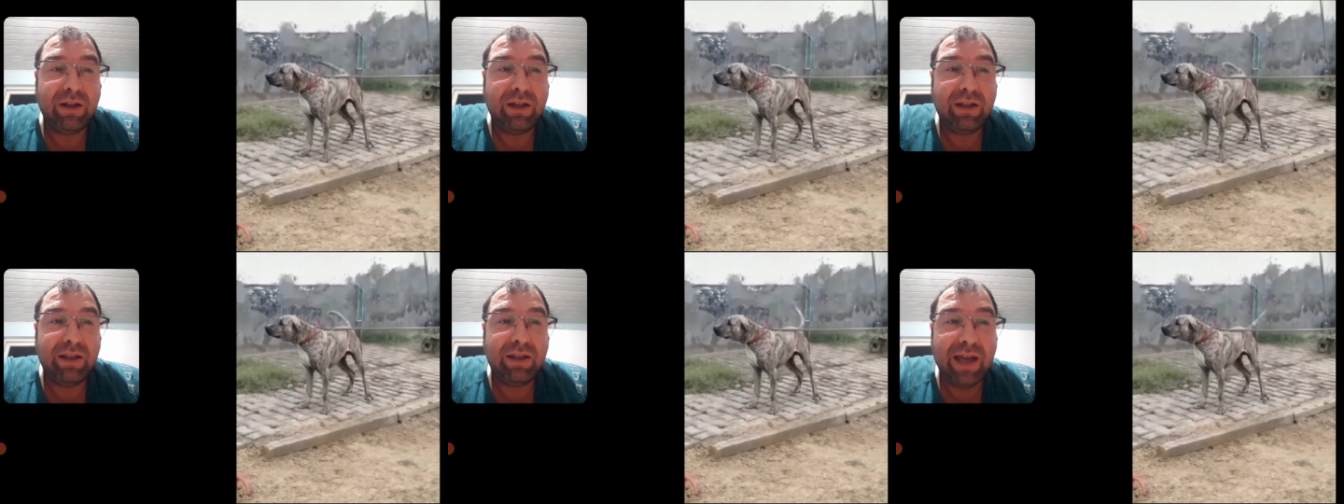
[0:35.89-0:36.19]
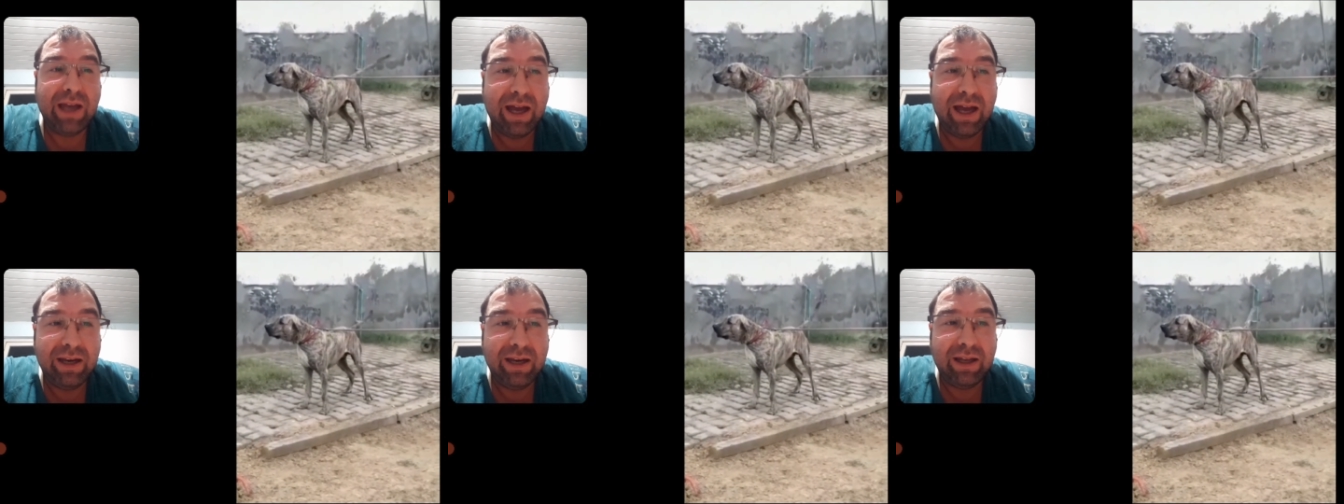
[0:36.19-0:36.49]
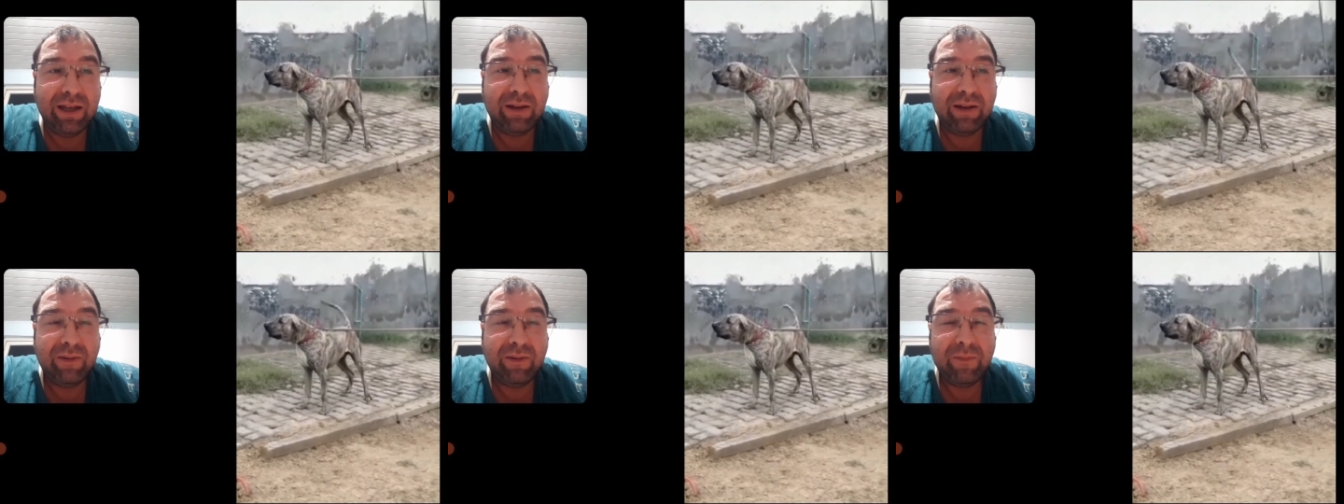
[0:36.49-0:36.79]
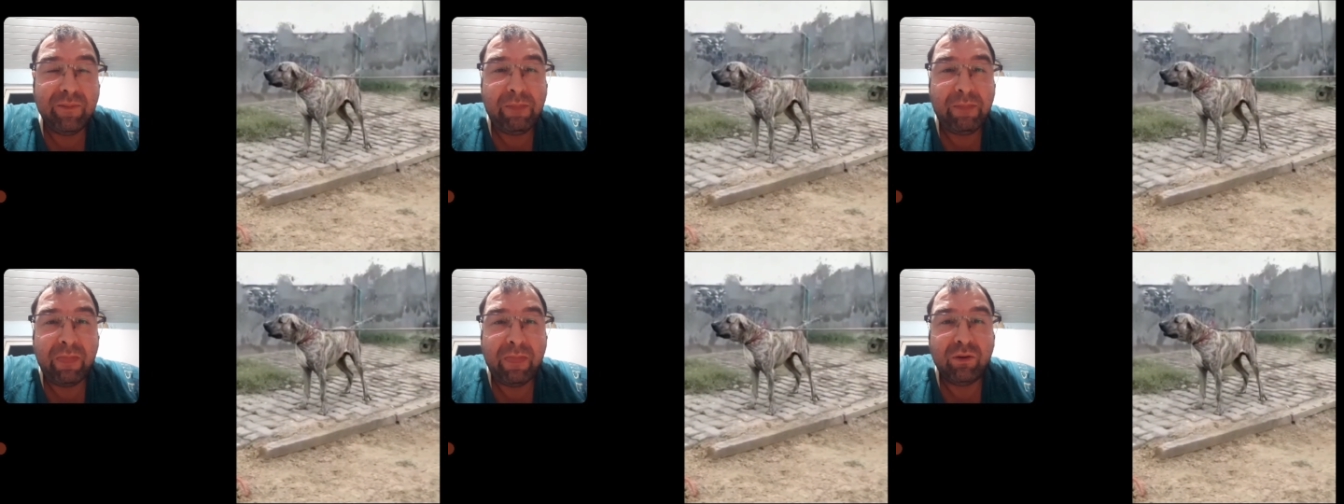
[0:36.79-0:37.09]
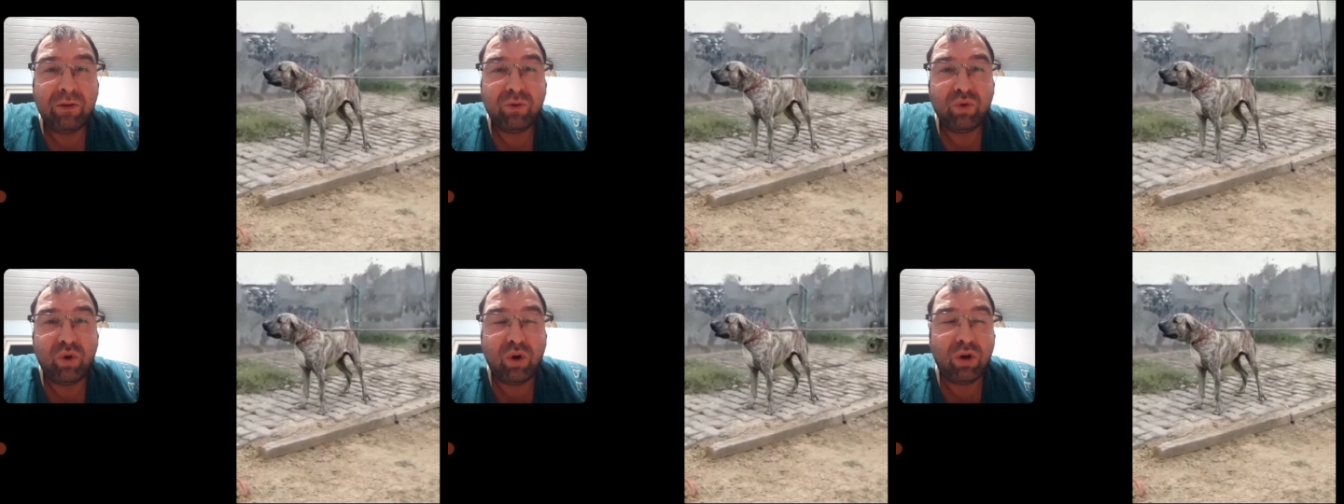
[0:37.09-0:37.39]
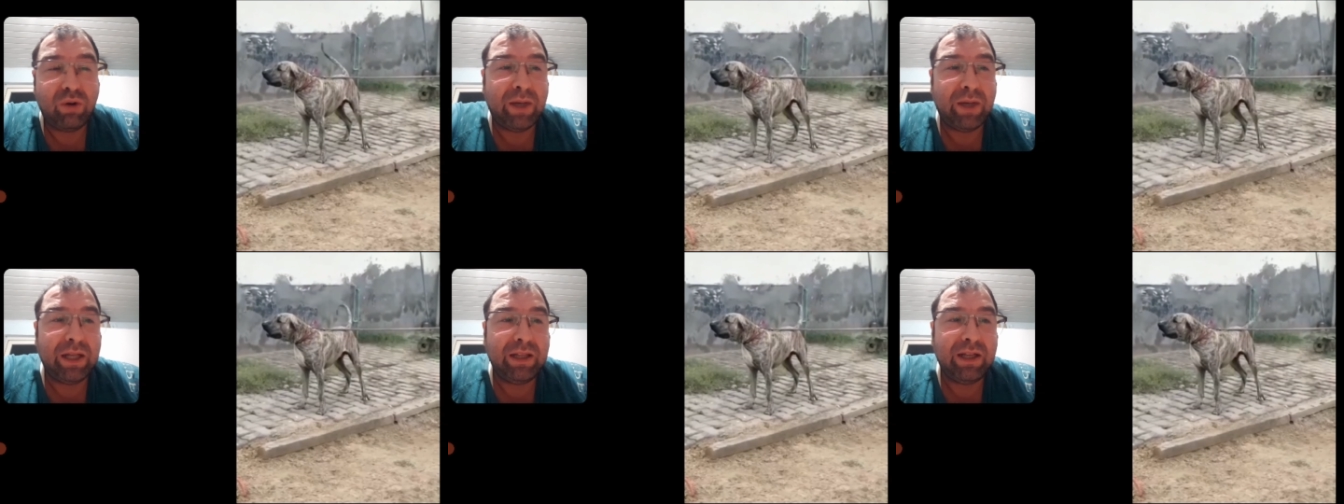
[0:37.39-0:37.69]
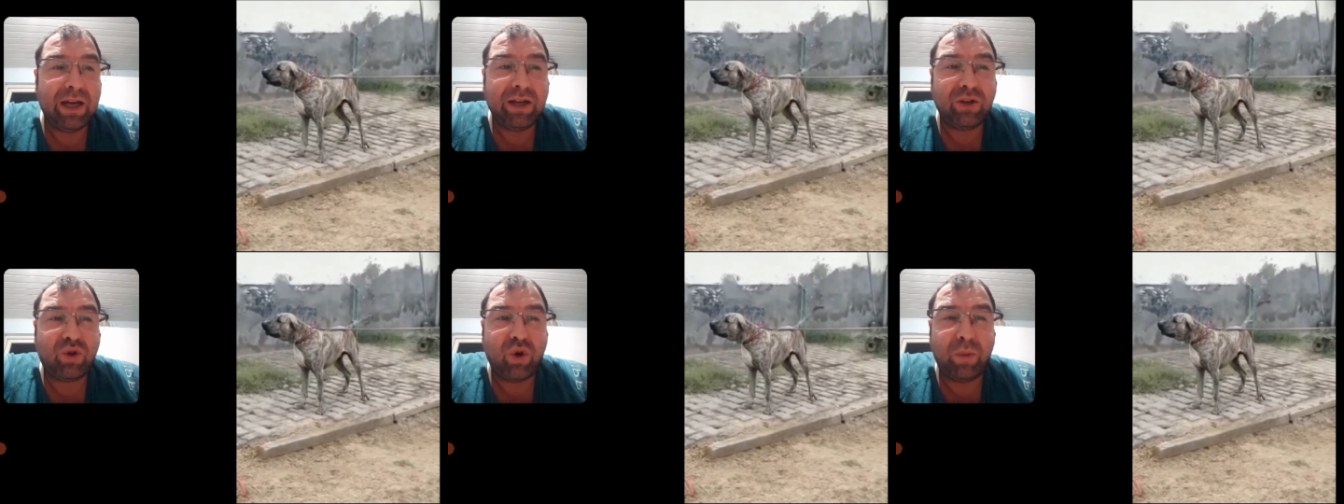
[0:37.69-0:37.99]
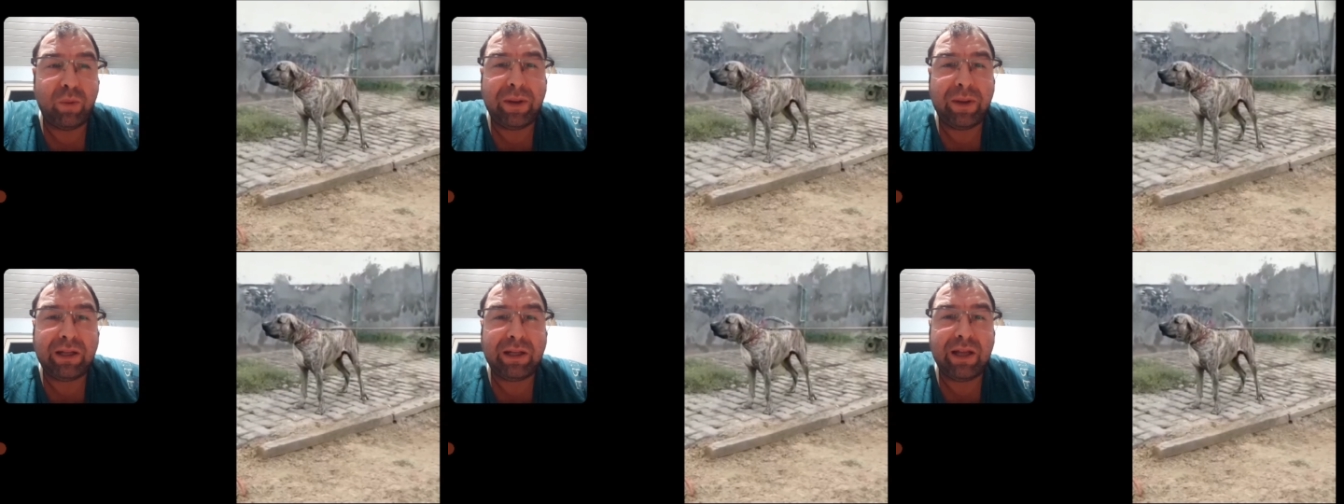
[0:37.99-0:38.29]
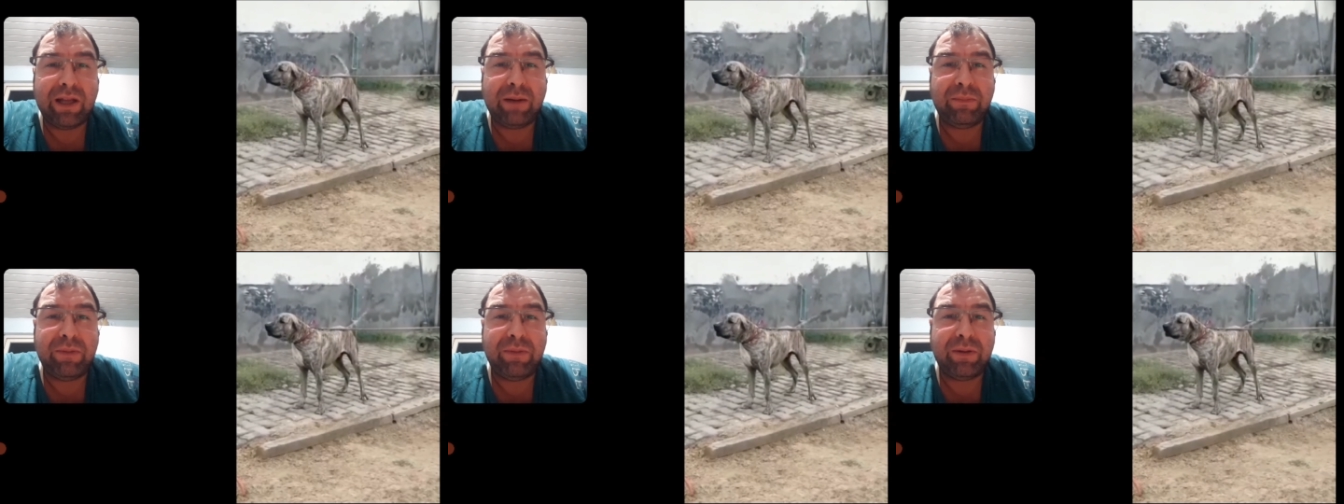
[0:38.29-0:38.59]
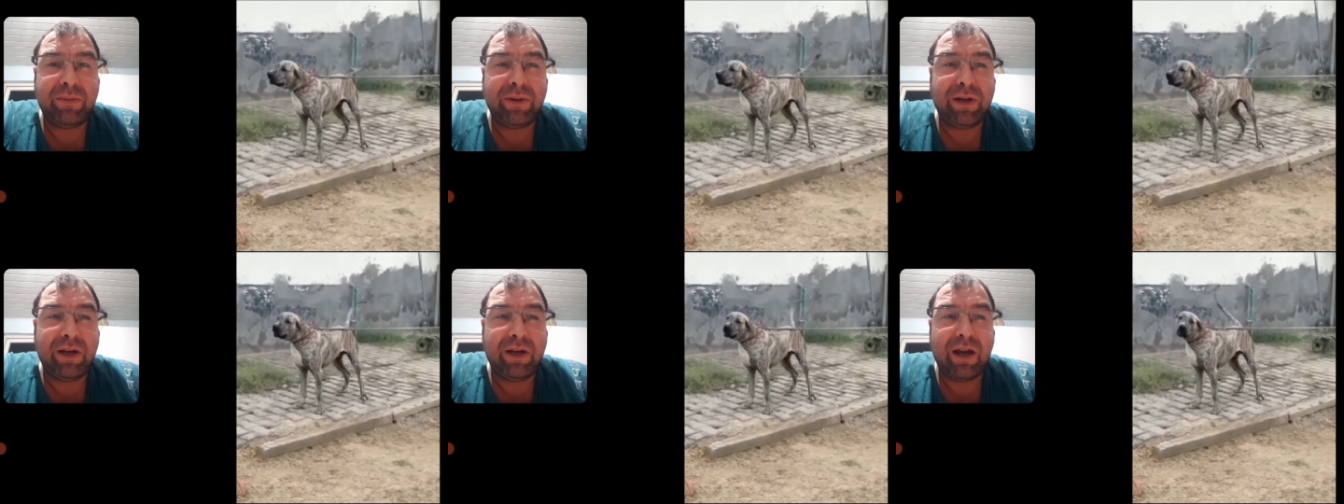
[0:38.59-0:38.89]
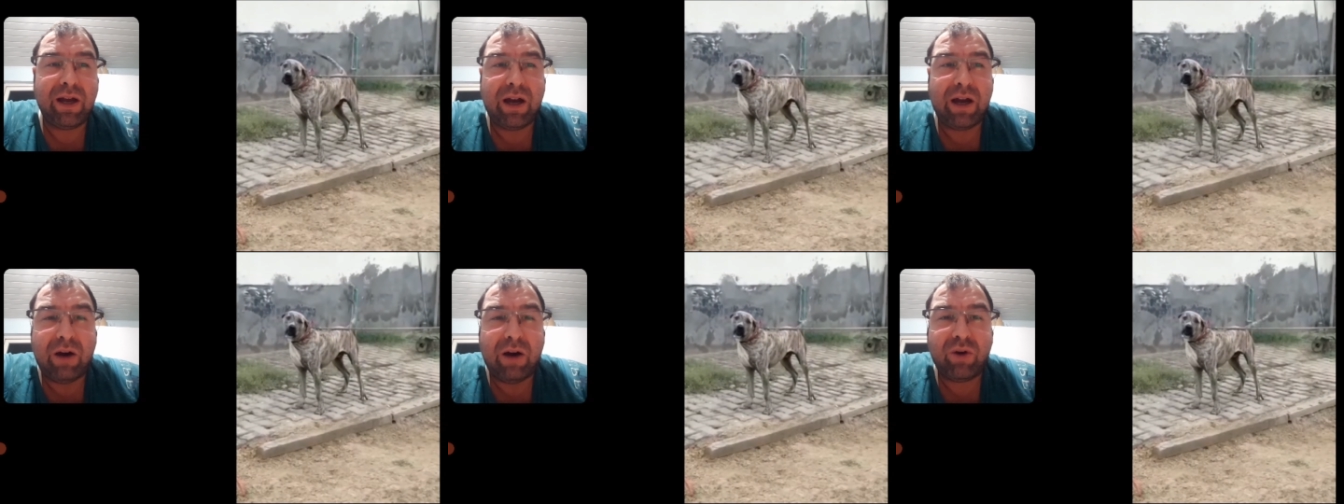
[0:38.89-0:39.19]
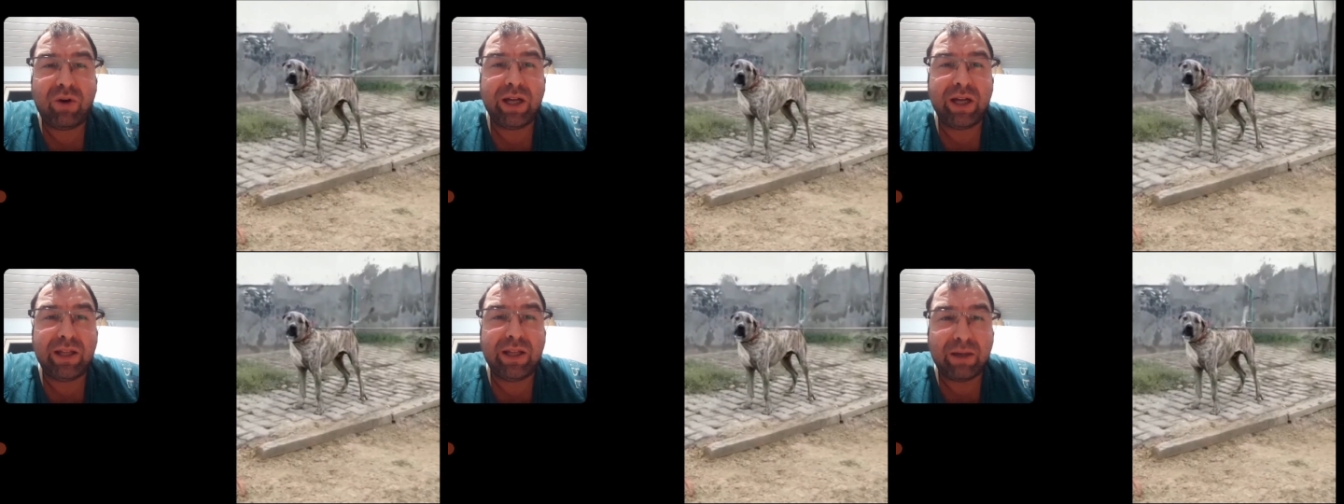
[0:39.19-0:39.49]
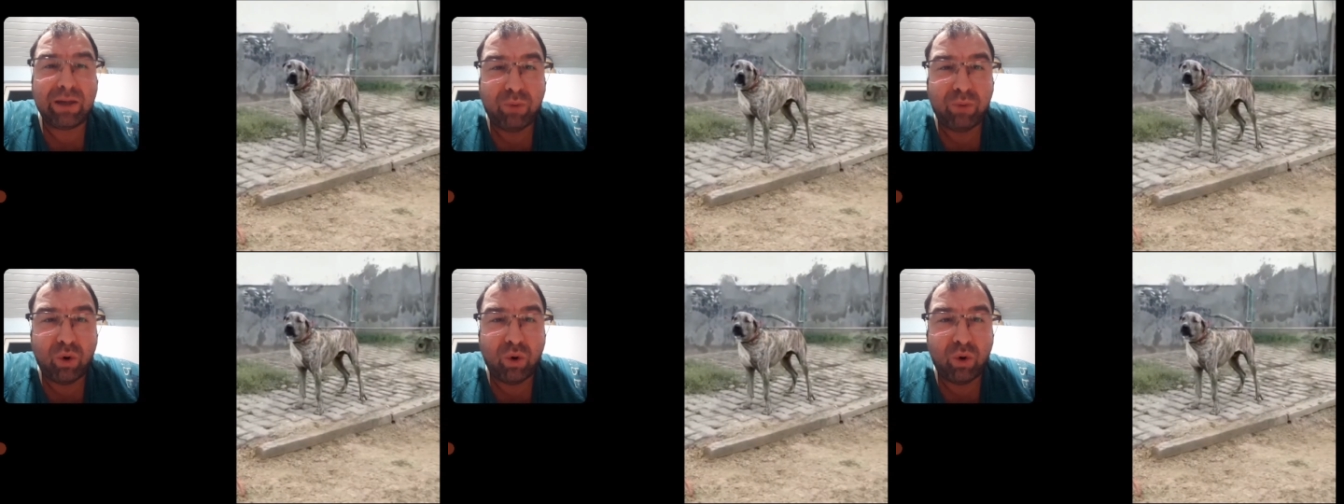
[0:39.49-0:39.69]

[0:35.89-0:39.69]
Yani Normalde hani köpekler birbiriyle kavga eder,